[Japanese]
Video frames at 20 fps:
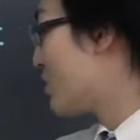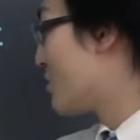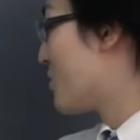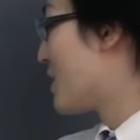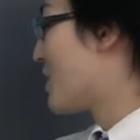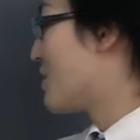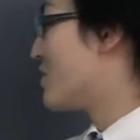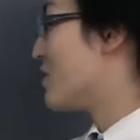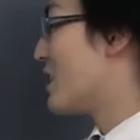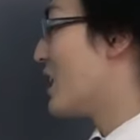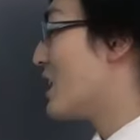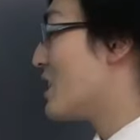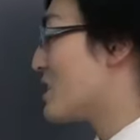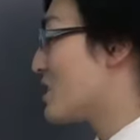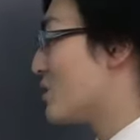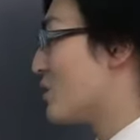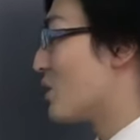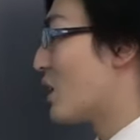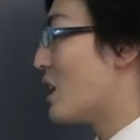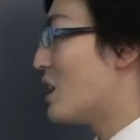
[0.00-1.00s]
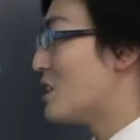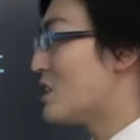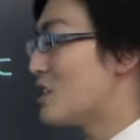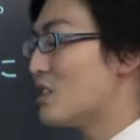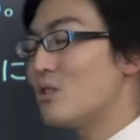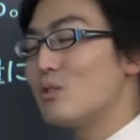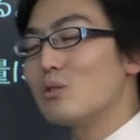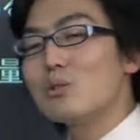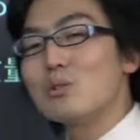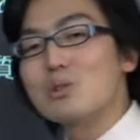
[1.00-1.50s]
含まれる原子の原子
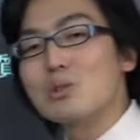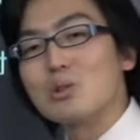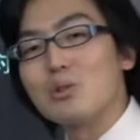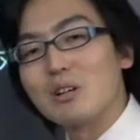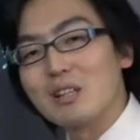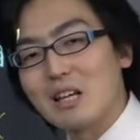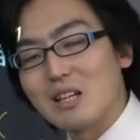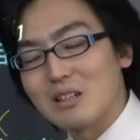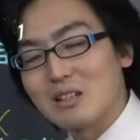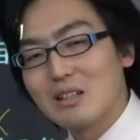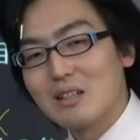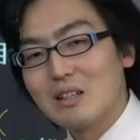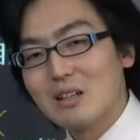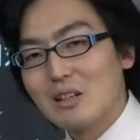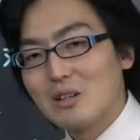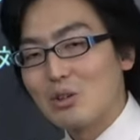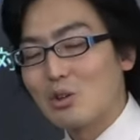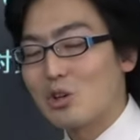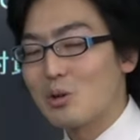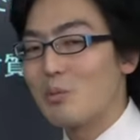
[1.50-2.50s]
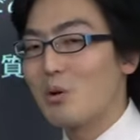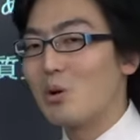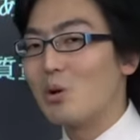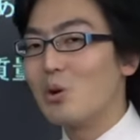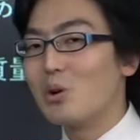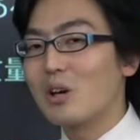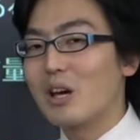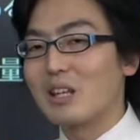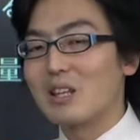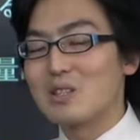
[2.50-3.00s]
量の総和である。これも
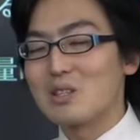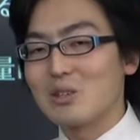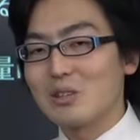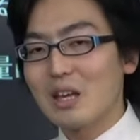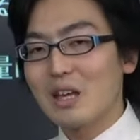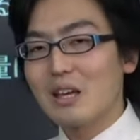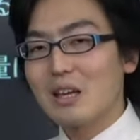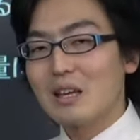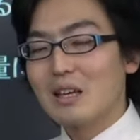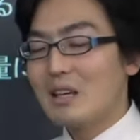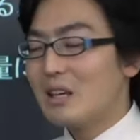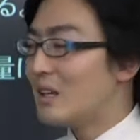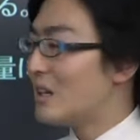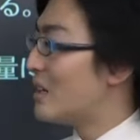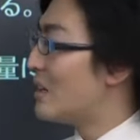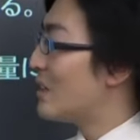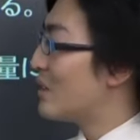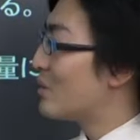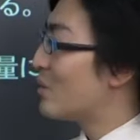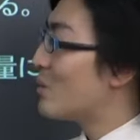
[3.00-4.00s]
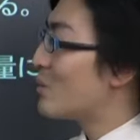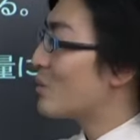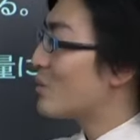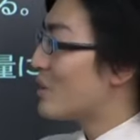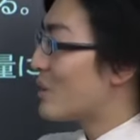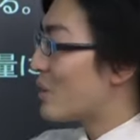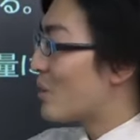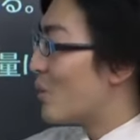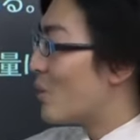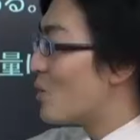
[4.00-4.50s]
オーケー ですよね。というこ
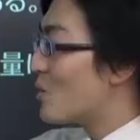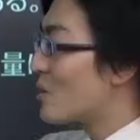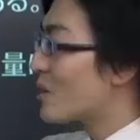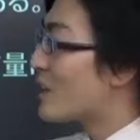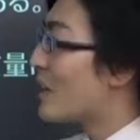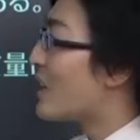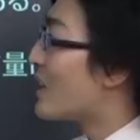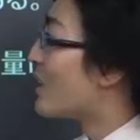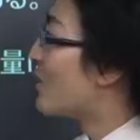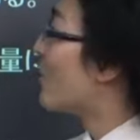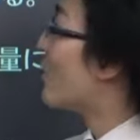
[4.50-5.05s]
とで今回